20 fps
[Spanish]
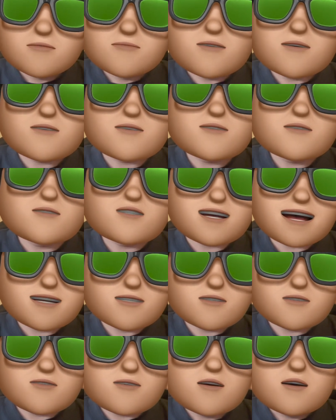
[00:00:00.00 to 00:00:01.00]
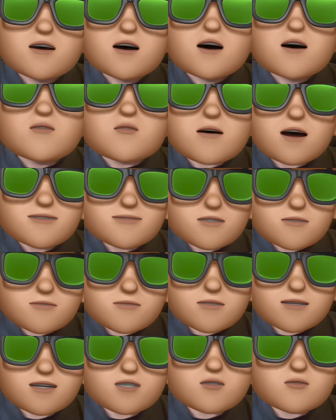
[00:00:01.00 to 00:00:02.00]
Por lo tanto, cuando
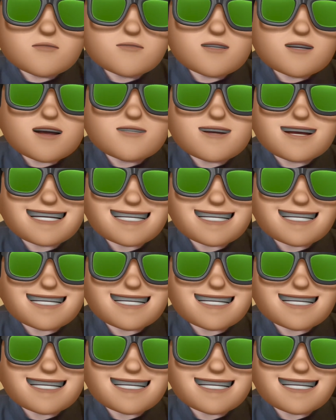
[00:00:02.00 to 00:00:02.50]
pones tu dinero